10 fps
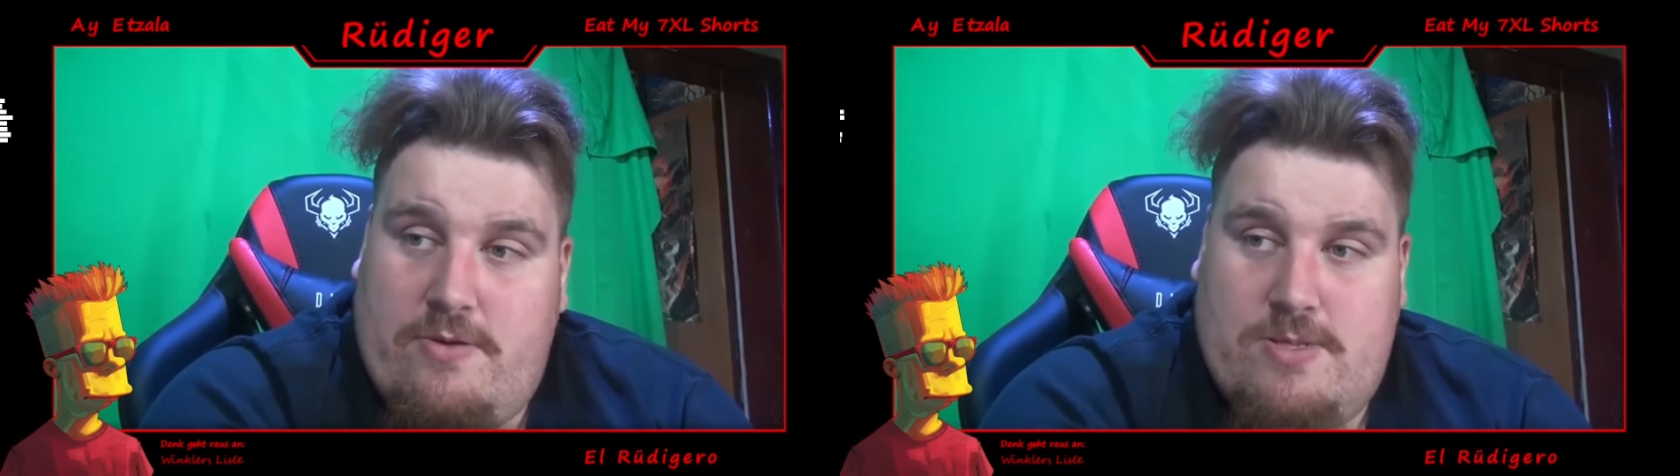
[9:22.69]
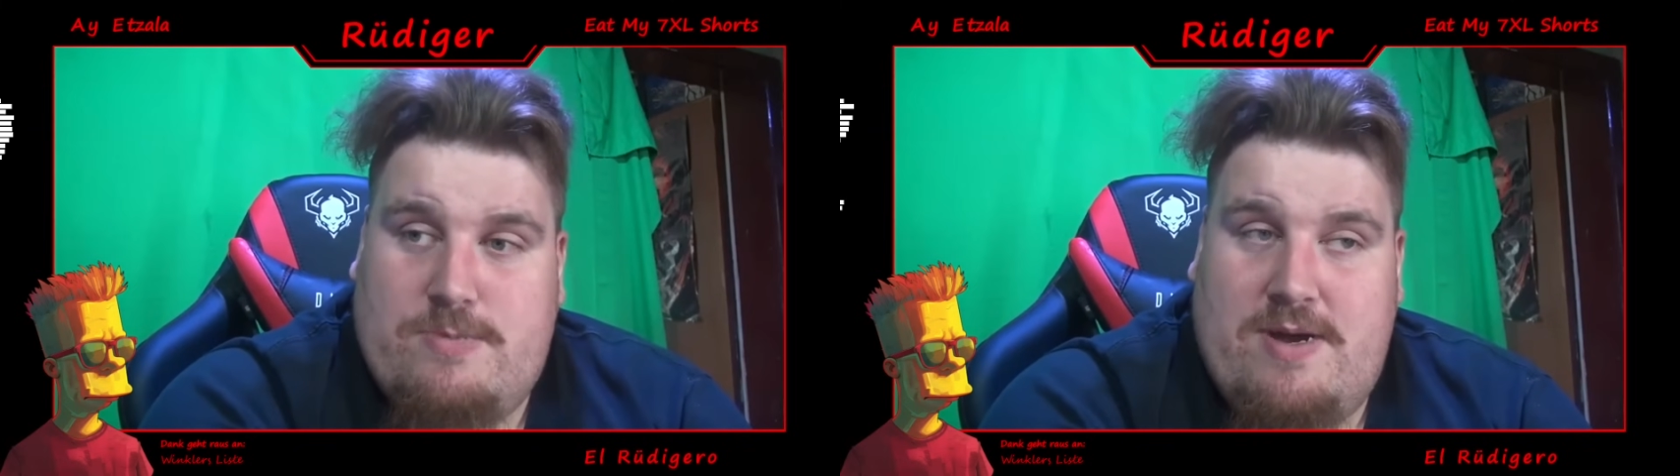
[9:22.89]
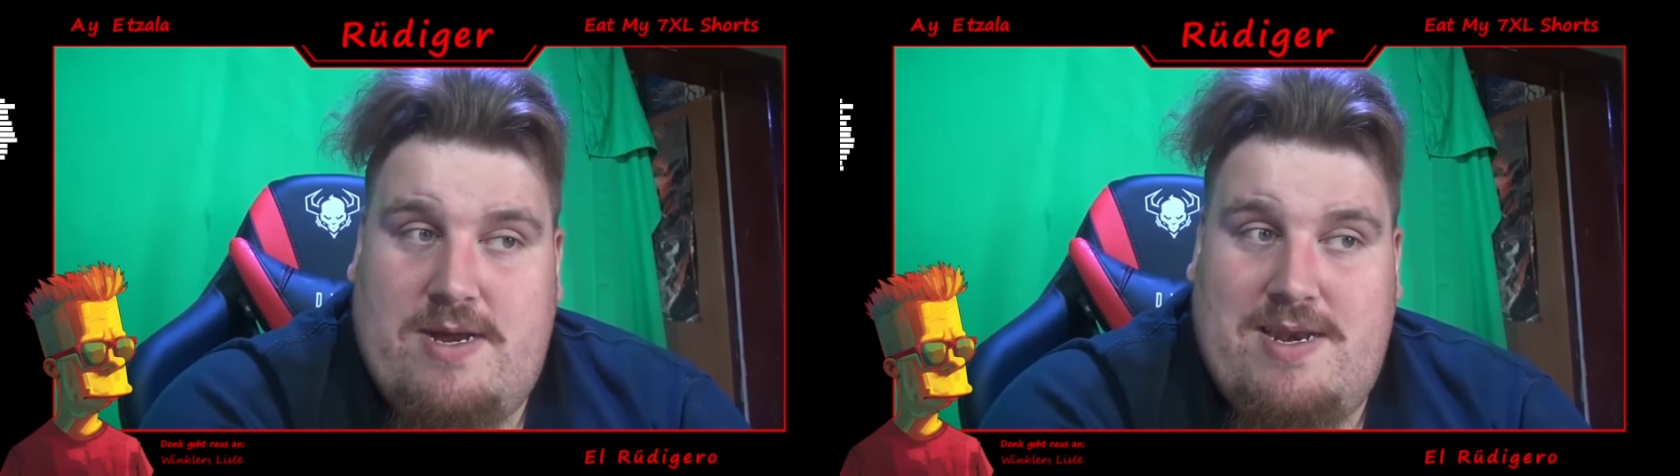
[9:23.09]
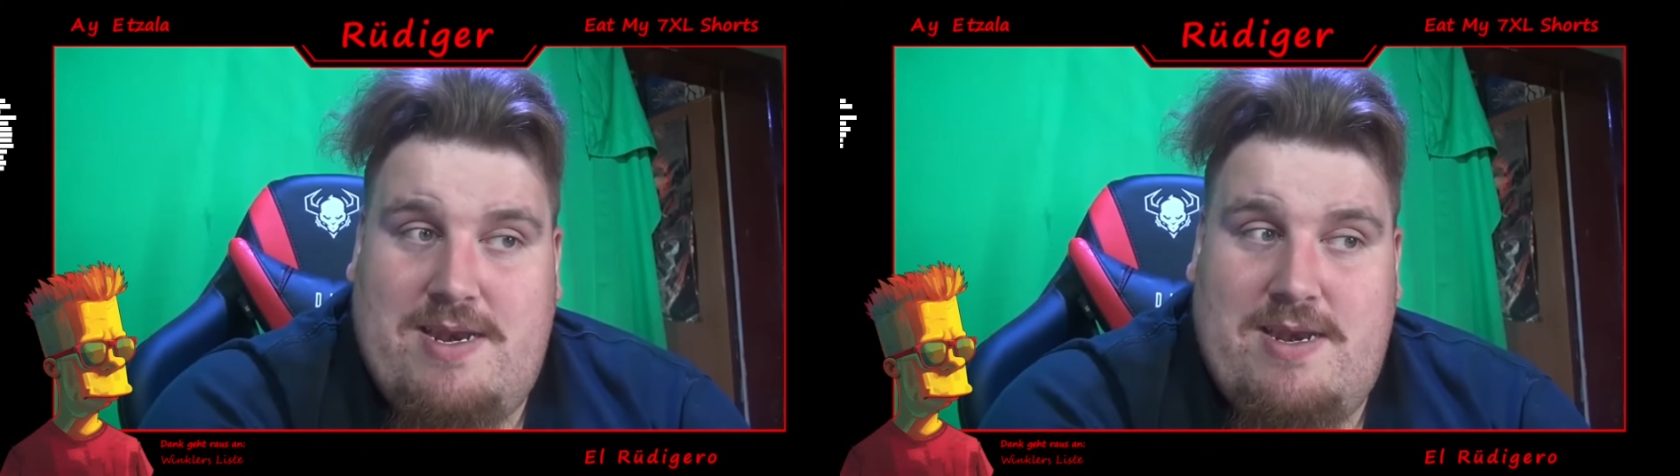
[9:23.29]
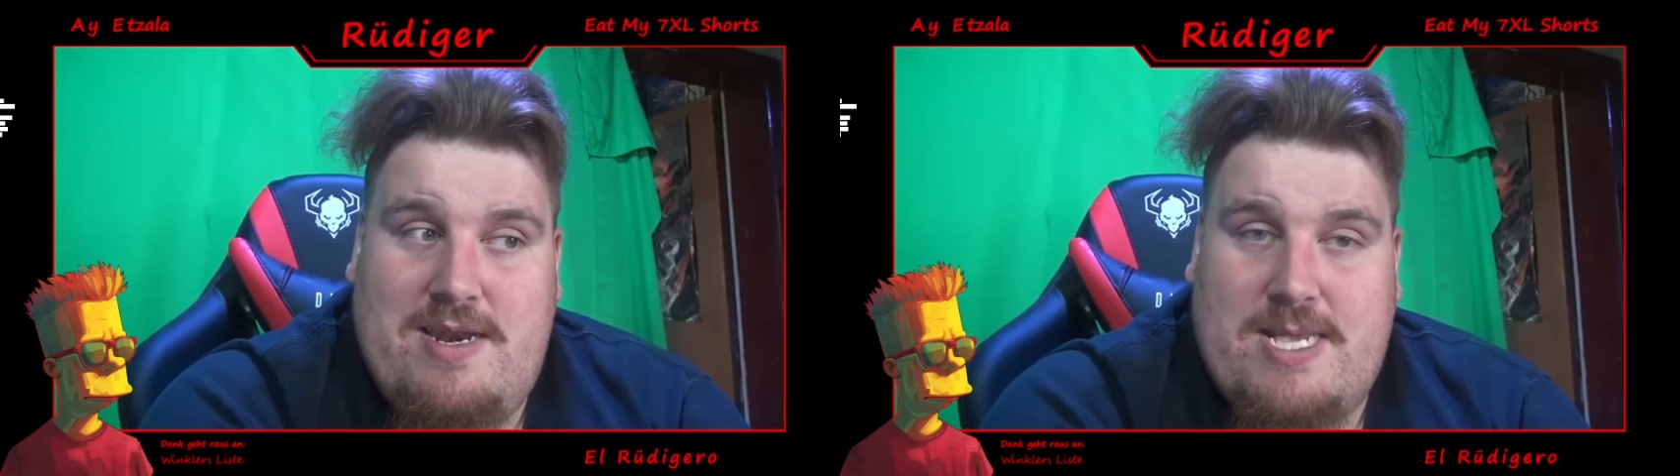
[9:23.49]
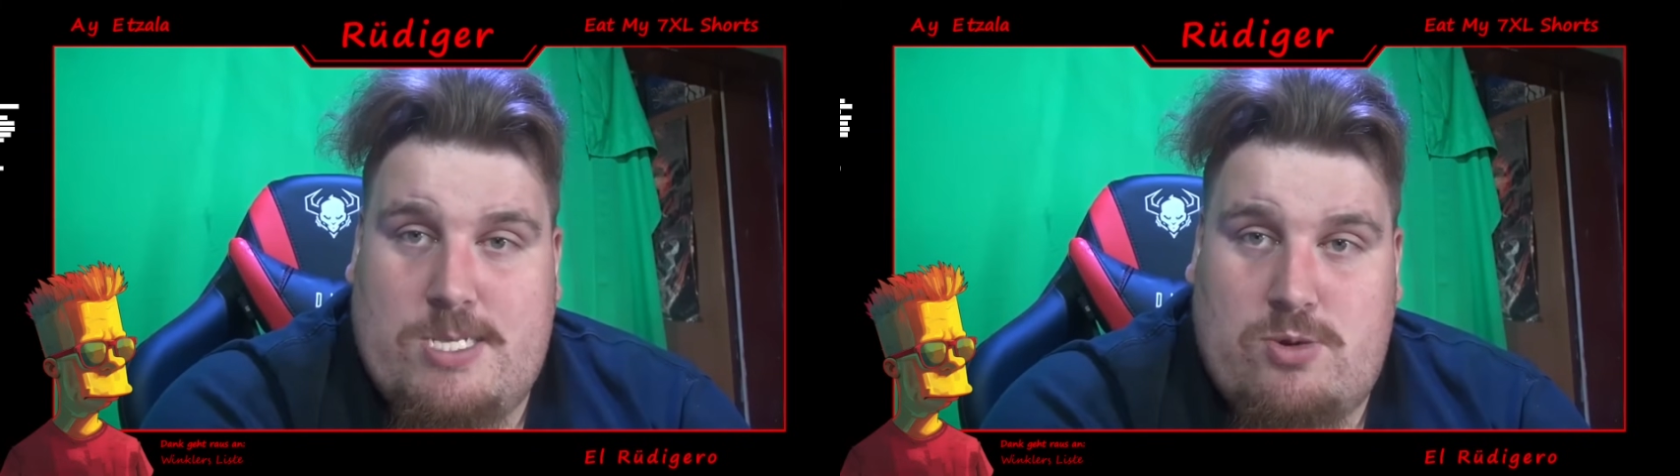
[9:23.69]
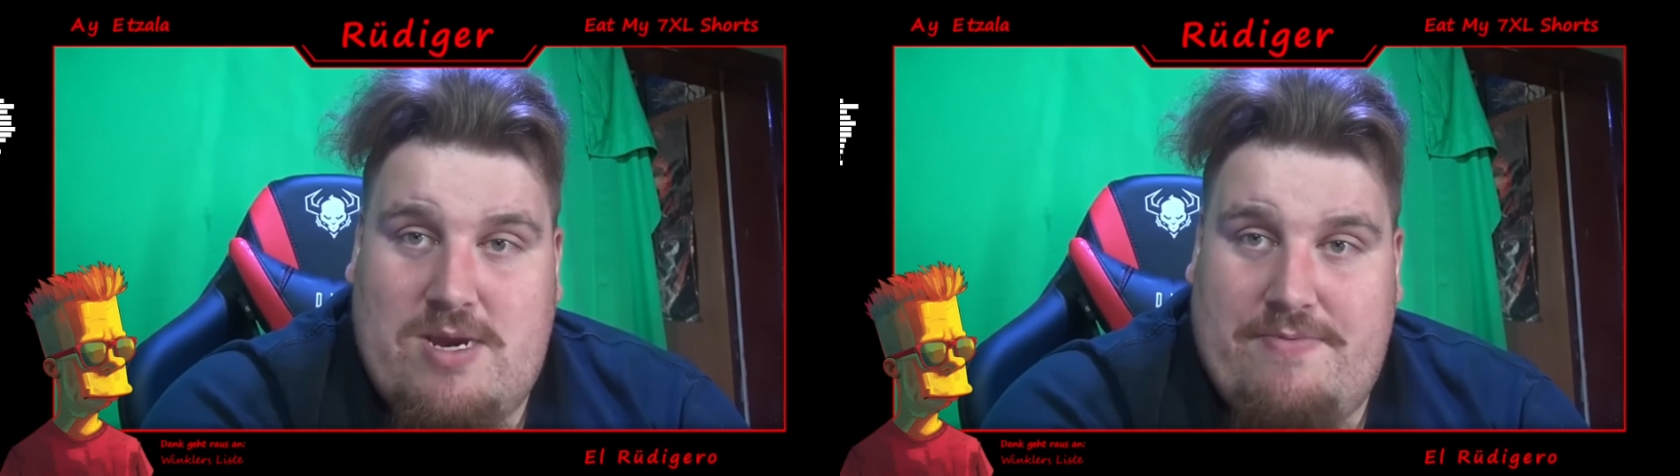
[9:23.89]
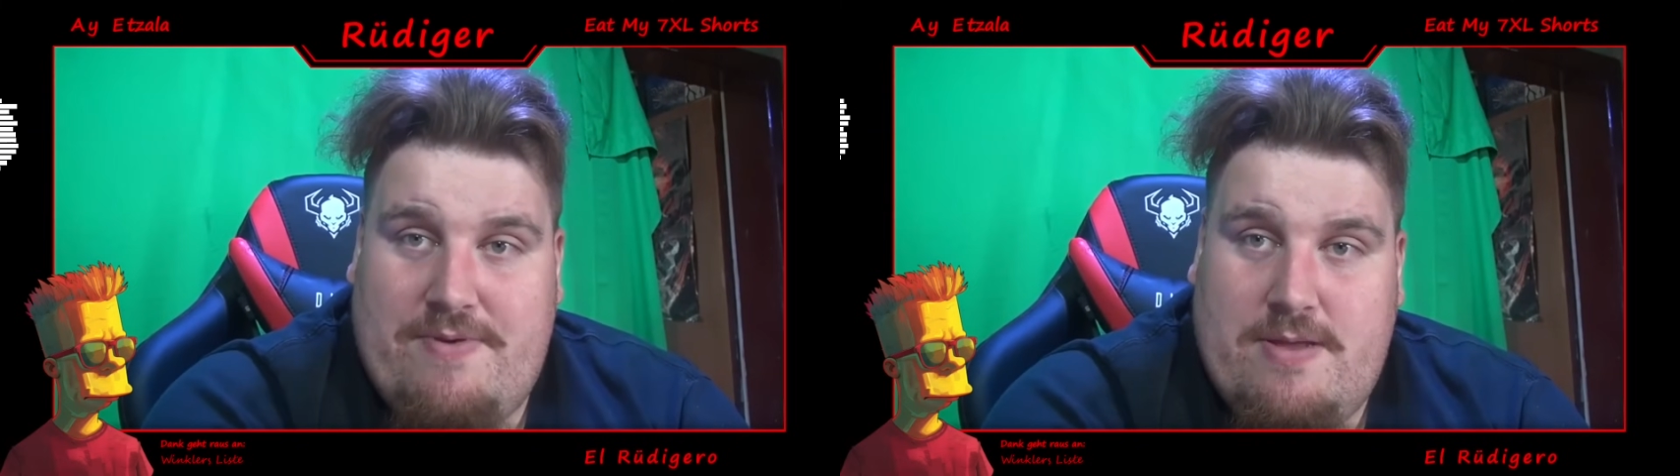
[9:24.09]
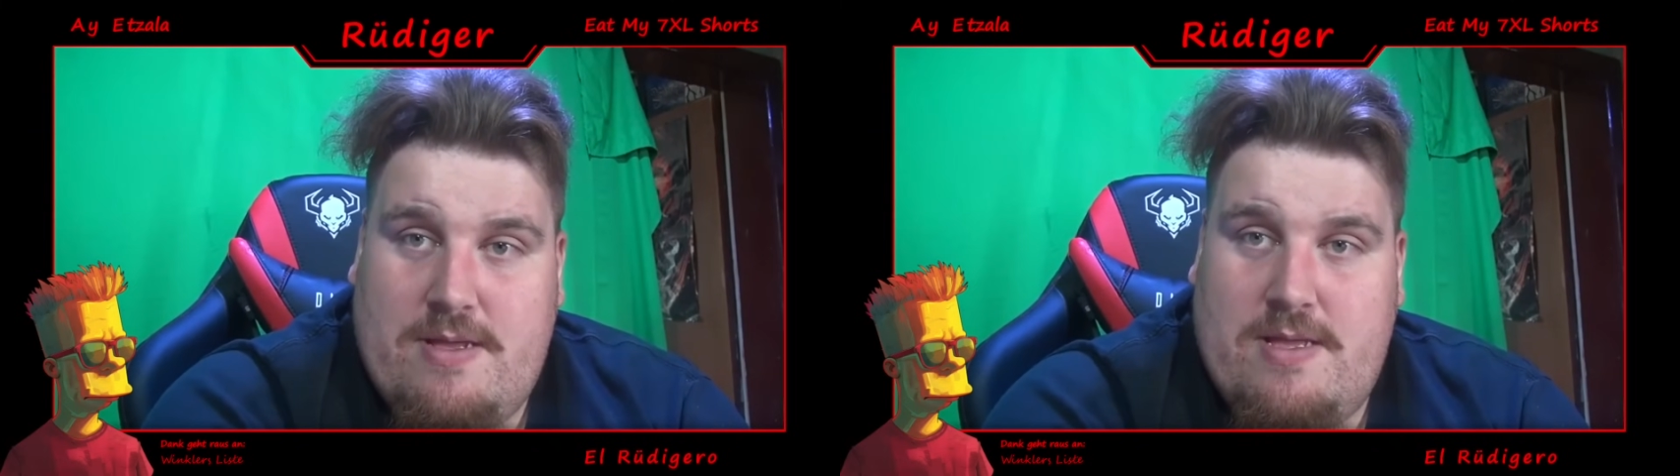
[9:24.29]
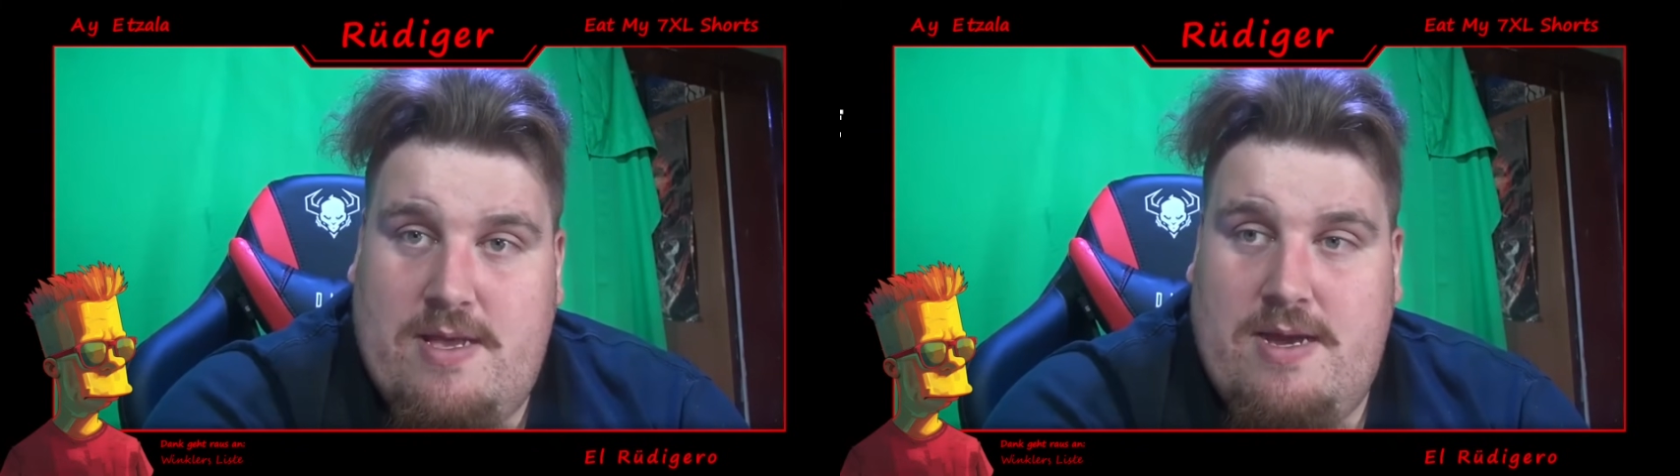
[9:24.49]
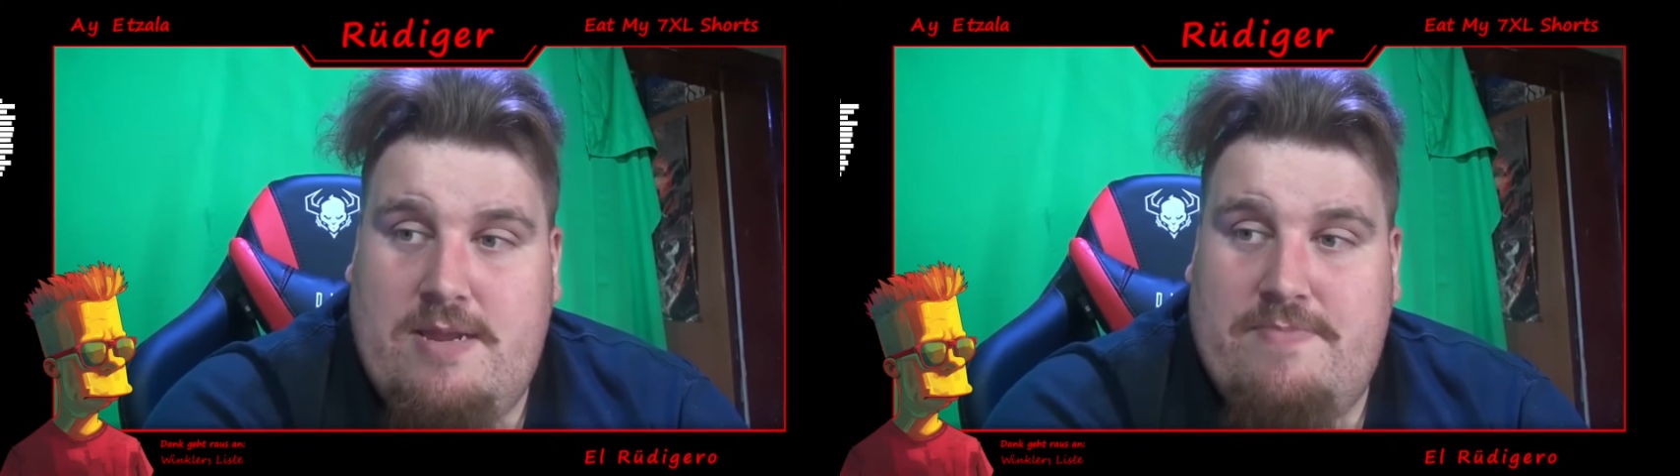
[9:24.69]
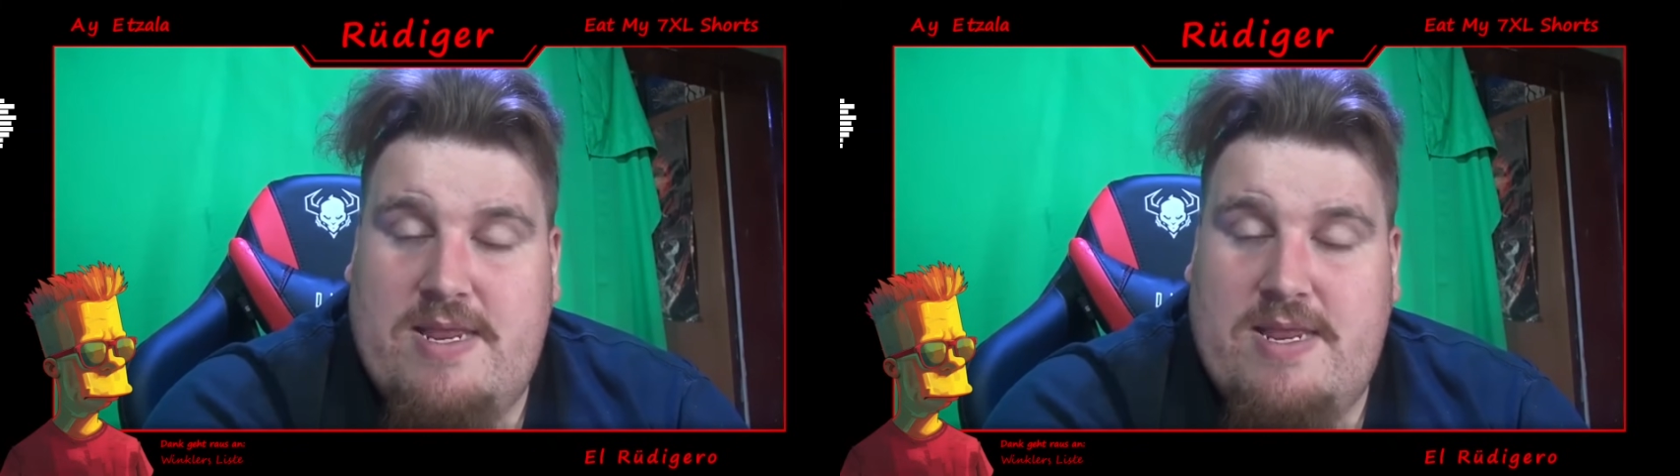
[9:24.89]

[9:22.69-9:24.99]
und zwar nicht zu knapp. Ja, die